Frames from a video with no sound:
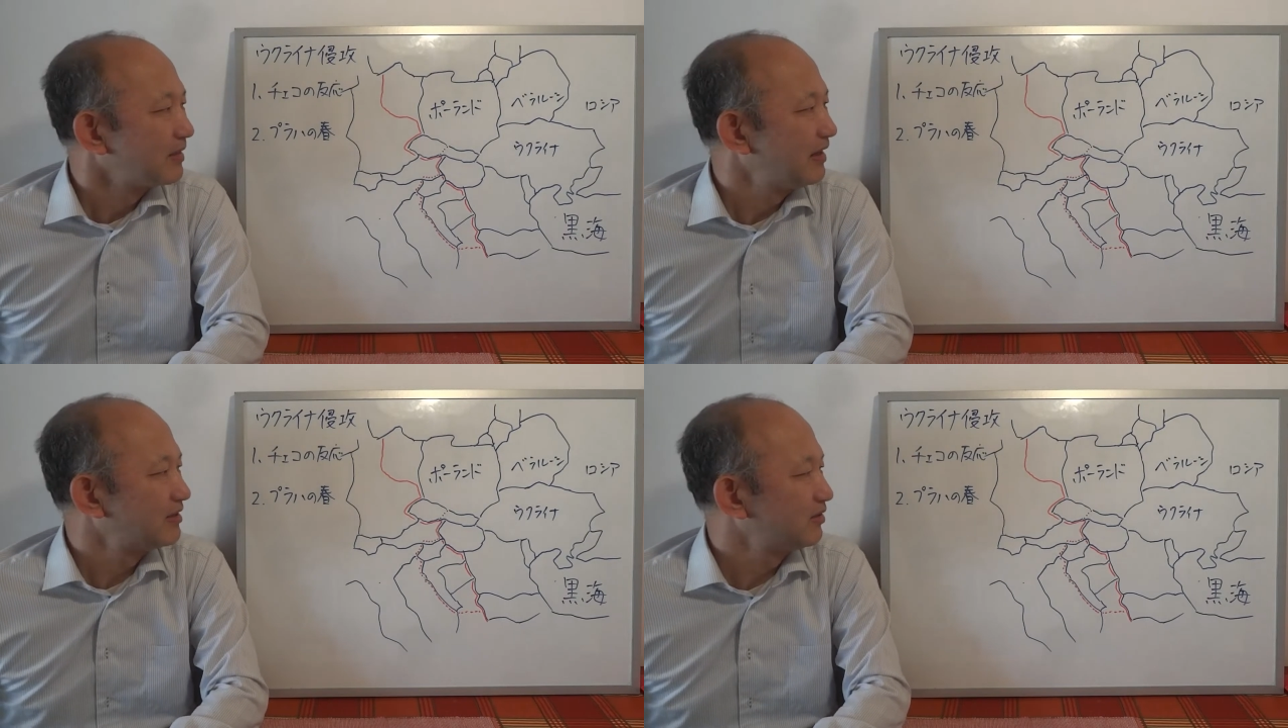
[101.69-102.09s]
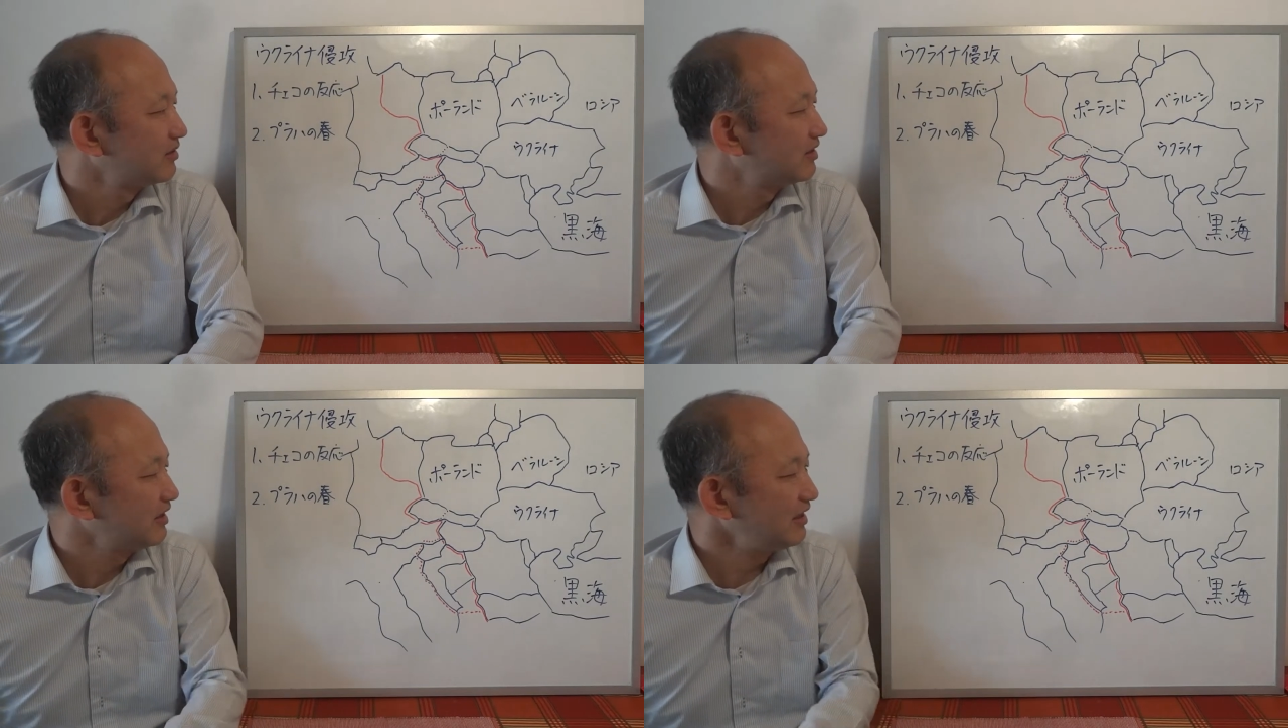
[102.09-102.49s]
で、そ
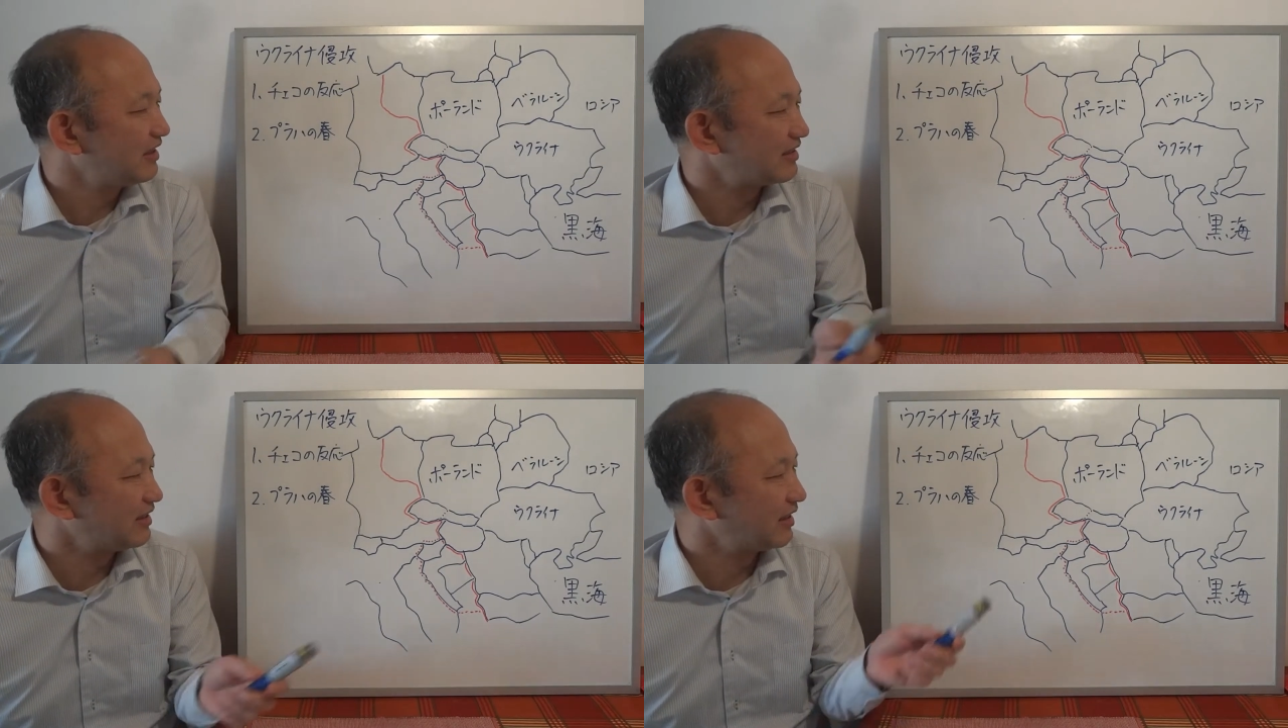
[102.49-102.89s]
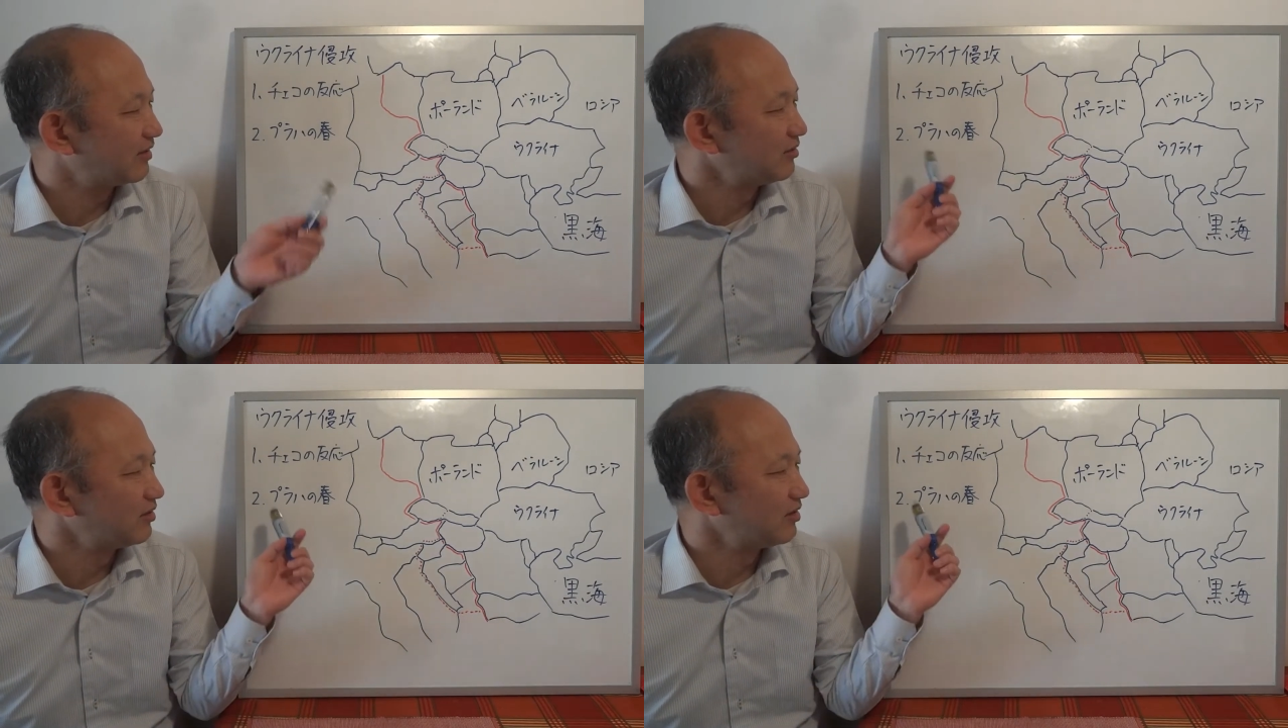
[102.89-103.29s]
の次にです
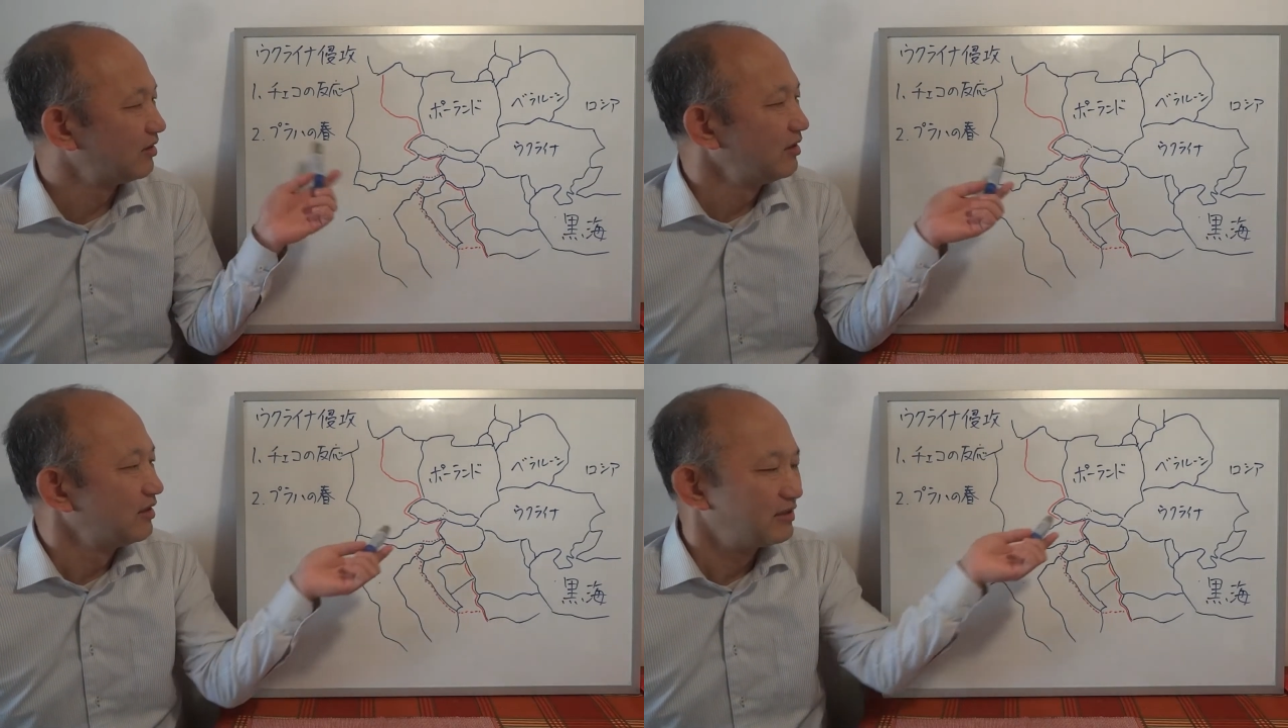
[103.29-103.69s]
ね、この、